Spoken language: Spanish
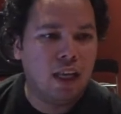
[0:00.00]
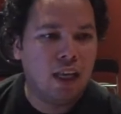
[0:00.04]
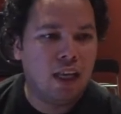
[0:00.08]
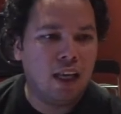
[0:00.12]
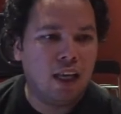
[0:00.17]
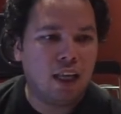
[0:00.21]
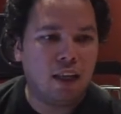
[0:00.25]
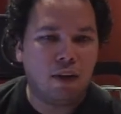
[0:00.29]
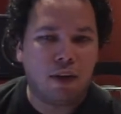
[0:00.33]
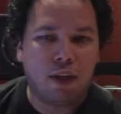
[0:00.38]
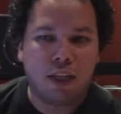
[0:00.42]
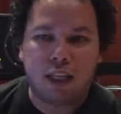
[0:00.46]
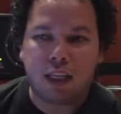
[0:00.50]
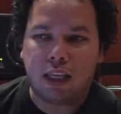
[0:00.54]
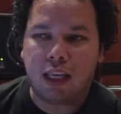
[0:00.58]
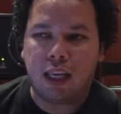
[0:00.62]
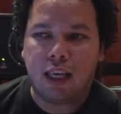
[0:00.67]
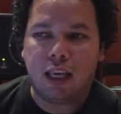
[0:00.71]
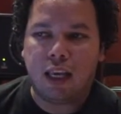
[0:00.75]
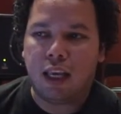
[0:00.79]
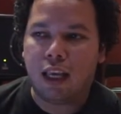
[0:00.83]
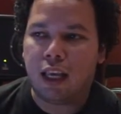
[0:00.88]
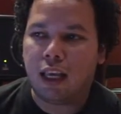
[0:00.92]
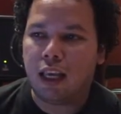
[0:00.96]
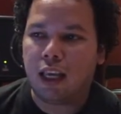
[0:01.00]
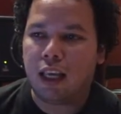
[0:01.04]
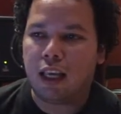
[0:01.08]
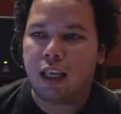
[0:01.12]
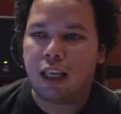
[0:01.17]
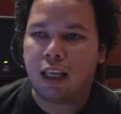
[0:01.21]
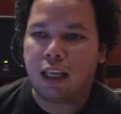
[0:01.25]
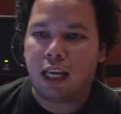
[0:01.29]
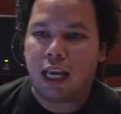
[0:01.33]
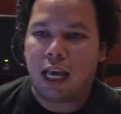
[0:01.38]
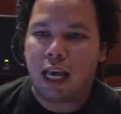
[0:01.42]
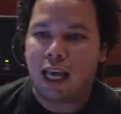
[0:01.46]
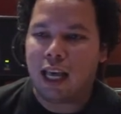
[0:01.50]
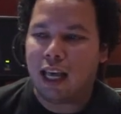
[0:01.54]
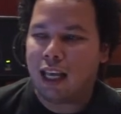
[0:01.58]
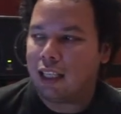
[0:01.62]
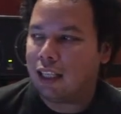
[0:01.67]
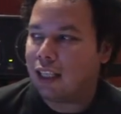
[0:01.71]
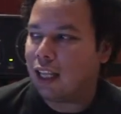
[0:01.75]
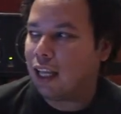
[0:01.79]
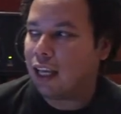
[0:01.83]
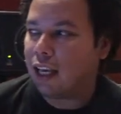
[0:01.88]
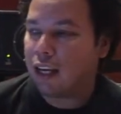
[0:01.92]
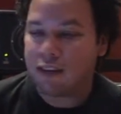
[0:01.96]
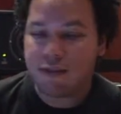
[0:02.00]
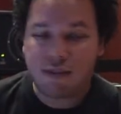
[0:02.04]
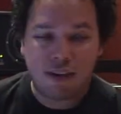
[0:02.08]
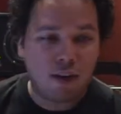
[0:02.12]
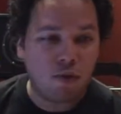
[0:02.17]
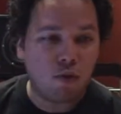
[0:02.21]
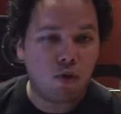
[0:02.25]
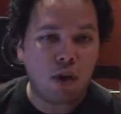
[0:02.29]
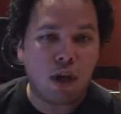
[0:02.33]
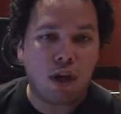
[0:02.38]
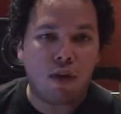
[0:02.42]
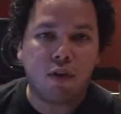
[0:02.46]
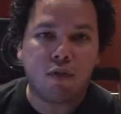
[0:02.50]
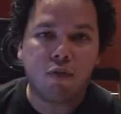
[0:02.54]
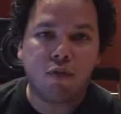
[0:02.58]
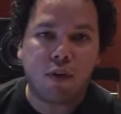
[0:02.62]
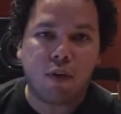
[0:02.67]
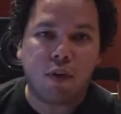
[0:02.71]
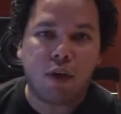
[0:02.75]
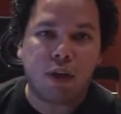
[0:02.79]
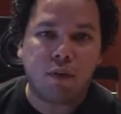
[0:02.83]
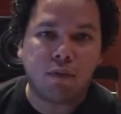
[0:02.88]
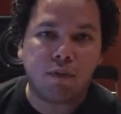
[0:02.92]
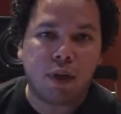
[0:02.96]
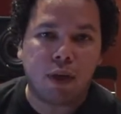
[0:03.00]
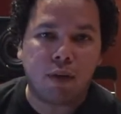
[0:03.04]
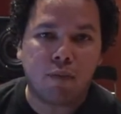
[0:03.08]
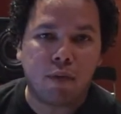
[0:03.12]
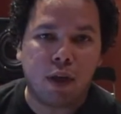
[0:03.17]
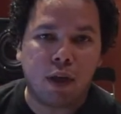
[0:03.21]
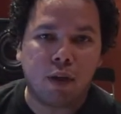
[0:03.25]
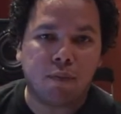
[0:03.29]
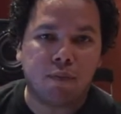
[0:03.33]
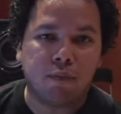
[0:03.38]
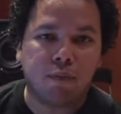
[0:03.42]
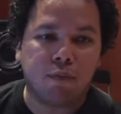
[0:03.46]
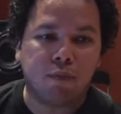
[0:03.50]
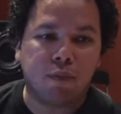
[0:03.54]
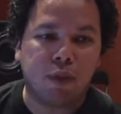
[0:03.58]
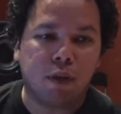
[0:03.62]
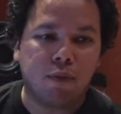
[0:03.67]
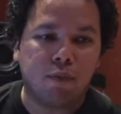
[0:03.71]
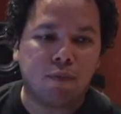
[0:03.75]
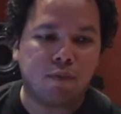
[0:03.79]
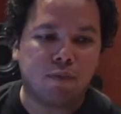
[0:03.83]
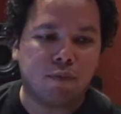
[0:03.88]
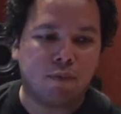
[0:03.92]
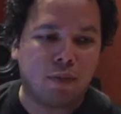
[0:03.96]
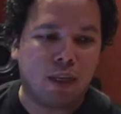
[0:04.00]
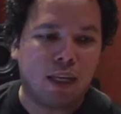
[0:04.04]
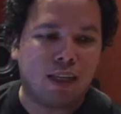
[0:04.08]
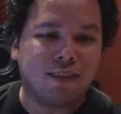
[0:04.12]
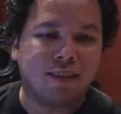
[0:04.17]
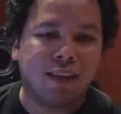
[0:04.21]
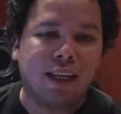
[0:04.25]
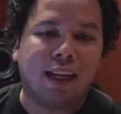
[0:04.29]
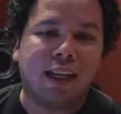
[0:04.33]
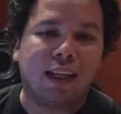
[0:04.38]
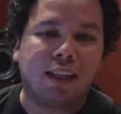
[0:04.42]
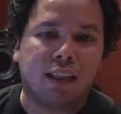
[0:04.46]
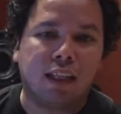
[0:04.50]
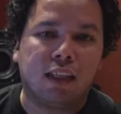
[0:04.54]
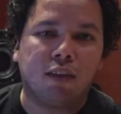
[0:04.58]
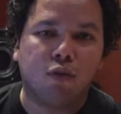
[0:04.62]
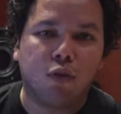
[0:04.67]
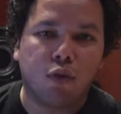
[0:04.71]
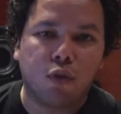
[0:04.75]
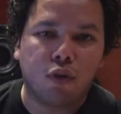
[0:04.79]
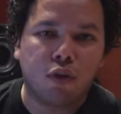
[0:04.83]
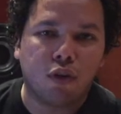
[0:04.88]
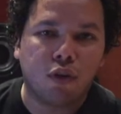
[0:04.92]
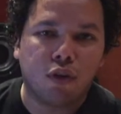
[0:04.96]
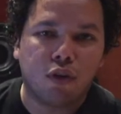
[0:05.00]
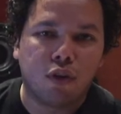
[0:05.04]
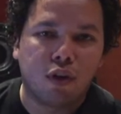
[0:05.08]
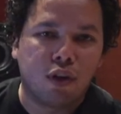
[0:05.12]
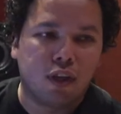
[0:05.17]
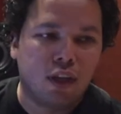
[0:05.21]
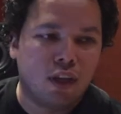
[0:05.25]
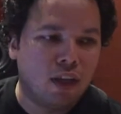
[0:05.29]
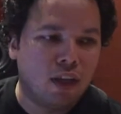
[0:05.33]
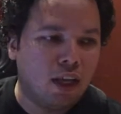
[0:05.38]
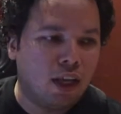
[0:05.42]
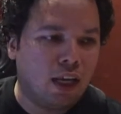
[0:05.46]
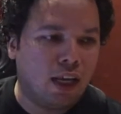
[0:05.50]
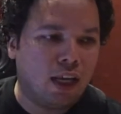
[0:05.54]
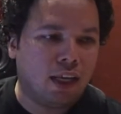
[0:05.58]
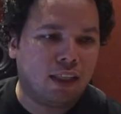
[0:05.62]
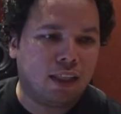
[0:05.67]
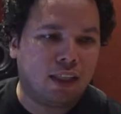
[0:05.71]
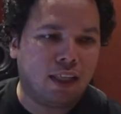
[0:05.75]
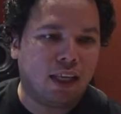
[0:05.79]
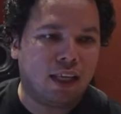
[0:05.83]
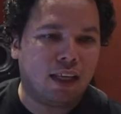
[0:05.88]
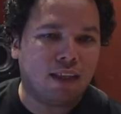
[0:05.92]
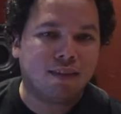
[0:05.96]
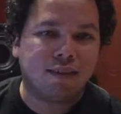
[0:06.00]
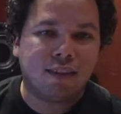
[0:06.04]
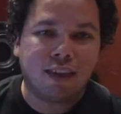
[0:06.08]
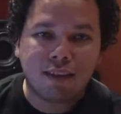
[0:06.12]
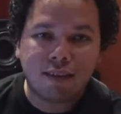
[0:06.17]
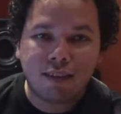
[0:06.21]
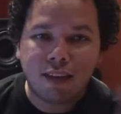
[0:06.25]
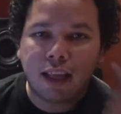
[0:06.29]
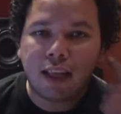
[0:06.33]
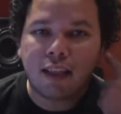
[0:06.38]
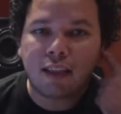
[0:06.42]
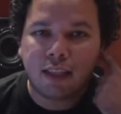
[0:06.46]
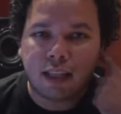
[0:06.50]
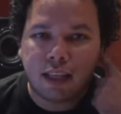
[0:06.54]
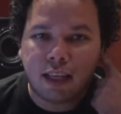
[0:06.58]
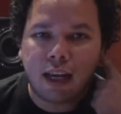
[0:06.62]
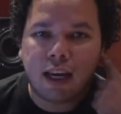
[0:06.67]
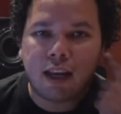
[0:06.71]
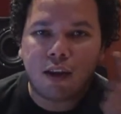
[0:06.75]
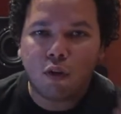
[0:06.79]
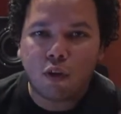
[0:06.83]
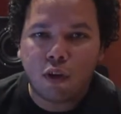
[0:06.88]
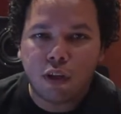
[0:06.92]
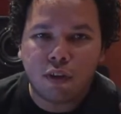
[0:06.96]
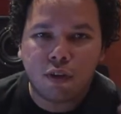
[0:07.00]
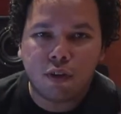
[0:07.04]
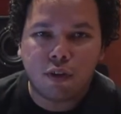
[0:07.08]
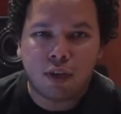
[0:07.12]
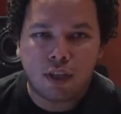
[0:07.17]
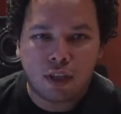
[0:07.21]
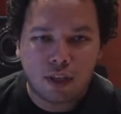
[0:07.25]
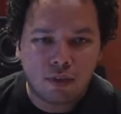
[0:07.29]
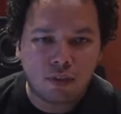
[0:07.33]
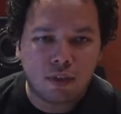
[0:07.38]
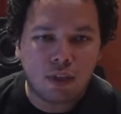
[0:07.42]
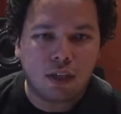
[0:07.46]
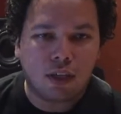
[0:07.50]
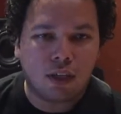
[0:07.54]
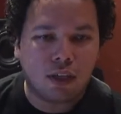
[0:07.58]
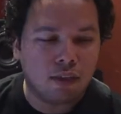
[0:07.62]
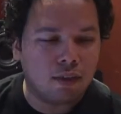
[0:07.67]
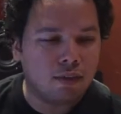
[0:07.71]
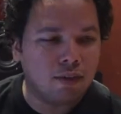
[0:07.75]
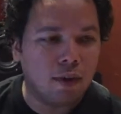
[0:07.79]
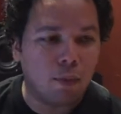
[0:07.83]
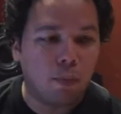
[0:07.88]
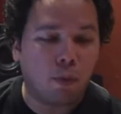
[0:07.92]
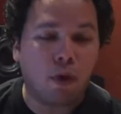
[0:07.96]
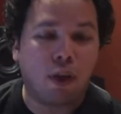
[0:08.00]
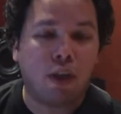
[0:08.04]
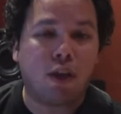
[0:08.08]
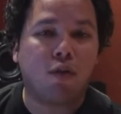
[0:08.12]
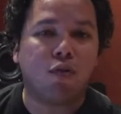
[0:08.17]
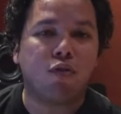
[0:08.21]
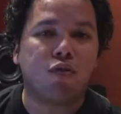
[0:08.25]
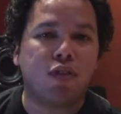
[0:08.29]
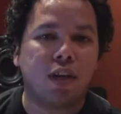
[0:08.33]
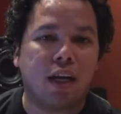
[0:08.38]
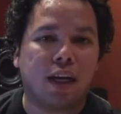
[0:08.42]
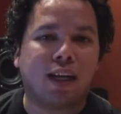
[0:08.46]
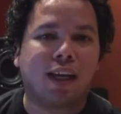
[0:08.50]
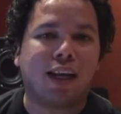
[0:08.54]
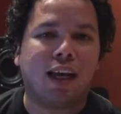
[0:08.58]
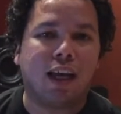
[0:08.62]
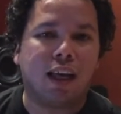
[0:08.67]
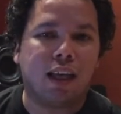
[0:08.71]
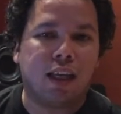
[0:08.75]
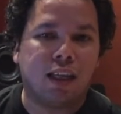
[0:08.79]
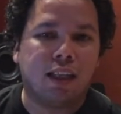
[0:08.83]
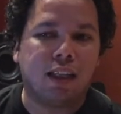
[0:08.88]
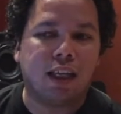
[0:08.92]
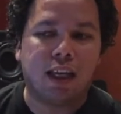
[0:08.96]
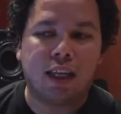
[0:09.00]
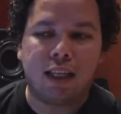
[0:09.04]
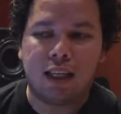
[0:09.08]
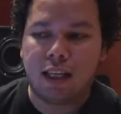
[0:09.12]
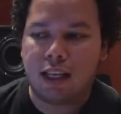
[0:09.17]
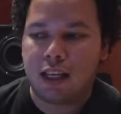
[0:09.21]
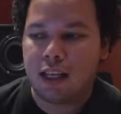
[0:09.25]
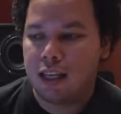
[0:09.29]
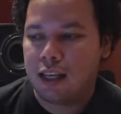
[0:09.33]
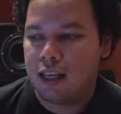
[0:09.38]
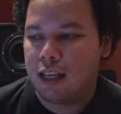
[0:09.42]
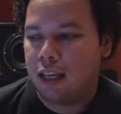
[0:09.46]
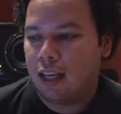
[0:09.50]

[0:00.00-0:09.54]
Eh, de verdad que cada detalle que se ha cuidado en, en, hacer este estudio este, se siente al oído, es decir, se puede escuchar cada detalle.